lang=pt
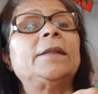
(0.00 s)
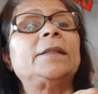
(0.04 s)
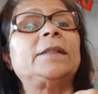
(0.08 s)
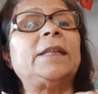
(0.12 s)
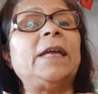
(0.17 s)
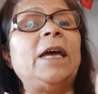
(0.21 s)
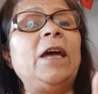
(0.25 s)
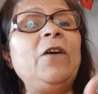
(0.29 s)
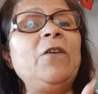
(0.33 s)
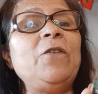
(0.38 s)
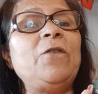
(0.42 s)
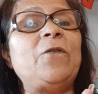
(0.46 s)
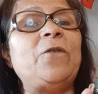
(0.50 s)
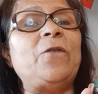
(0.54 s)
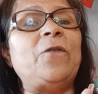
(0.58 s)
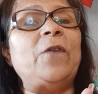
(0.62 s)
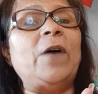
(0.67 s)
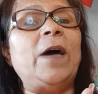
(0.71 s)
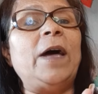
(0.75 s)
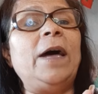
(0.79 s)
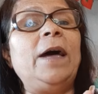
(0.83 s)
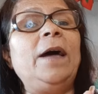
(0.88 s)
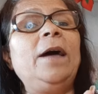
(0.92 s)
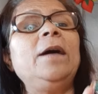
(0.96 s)
ter
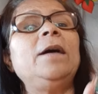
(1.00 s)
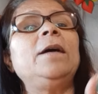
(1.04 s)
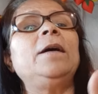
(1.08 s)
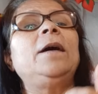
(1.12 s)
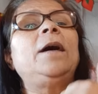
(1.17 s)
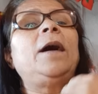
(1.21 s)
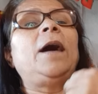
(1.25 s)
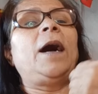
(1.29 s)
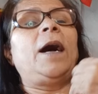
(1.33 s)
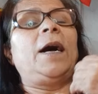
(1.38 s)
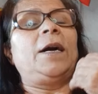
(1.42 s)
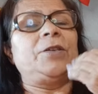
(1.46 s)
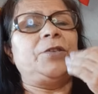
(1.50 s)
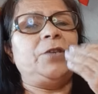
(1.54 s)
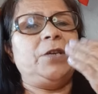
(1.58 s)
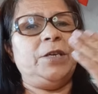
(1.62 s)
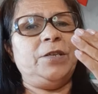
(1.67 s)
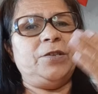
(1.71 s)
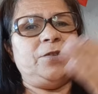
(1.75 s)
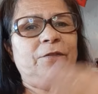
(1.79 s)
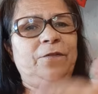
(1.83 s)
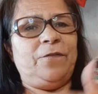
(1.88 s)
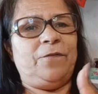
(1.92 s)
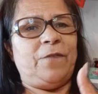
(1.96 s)
fé, a
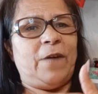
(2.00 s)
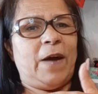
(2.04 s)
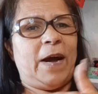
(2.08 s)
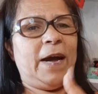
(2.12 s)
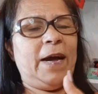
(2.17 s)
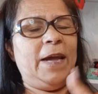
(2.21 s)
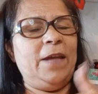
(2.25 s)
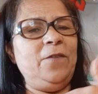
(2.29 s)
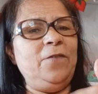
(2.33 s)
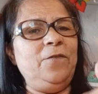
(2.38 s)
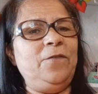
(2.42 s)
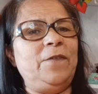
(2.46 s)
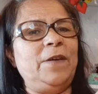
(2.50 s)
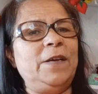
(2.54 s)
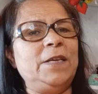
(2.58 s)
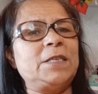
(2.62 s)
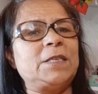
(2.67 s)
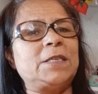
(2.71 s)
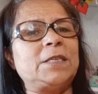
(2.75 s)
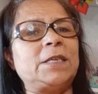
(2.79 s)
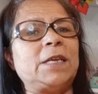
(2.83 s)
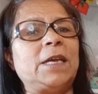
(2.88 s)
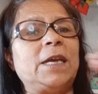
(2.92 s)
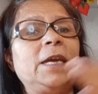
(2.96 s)
gente vai
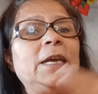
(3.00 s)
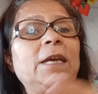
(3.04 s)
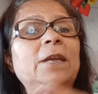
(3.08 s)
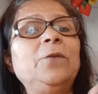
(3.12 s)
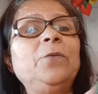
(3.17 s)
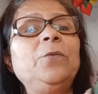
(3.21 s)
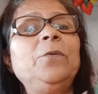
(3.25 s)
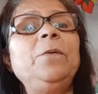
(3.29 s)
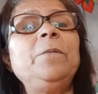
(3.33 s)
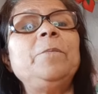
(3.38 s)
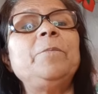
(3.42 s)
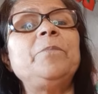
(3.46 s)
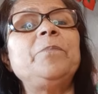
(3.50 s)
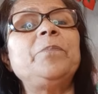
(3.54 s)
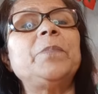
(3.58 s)
vencendo